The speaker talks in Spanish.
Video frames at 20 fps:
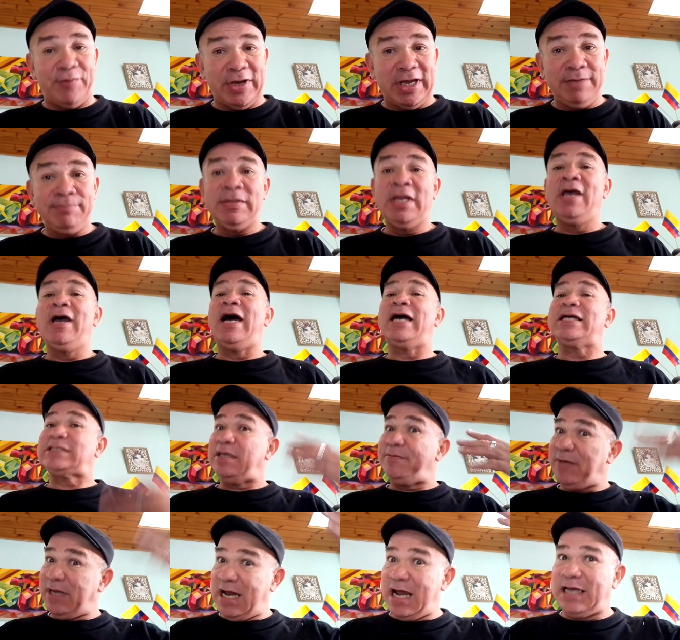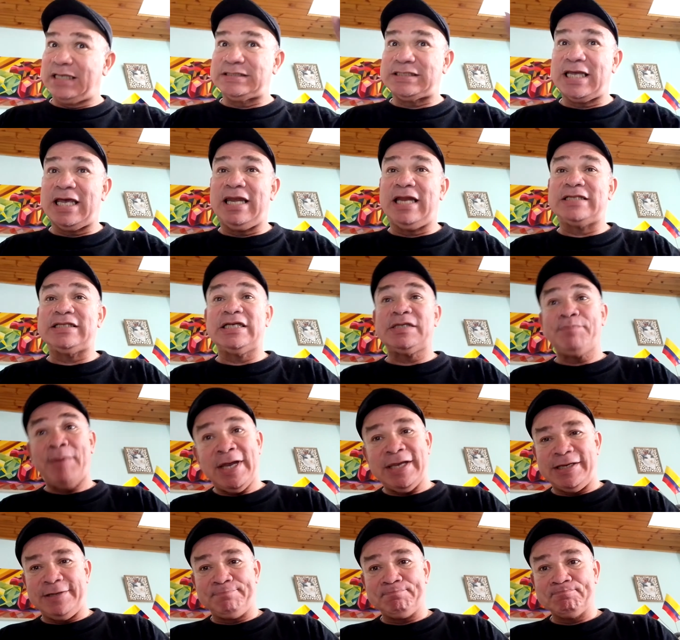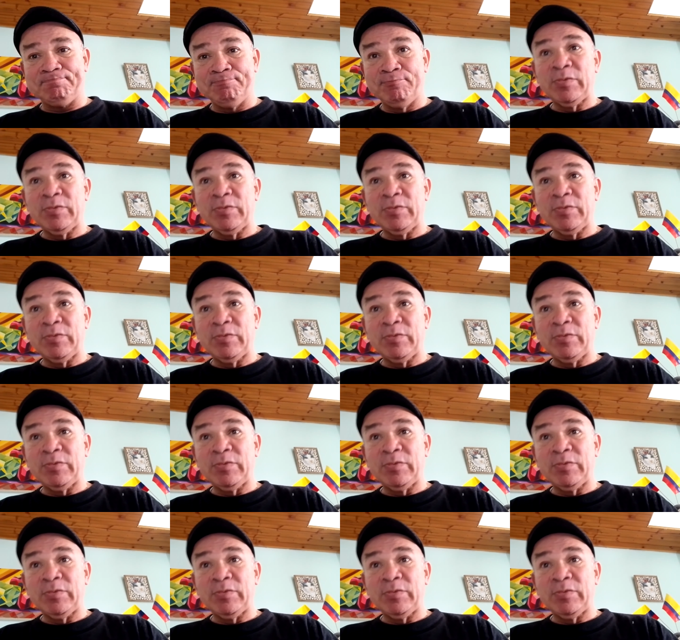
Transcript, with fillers: Fe, a semejanza de las de España.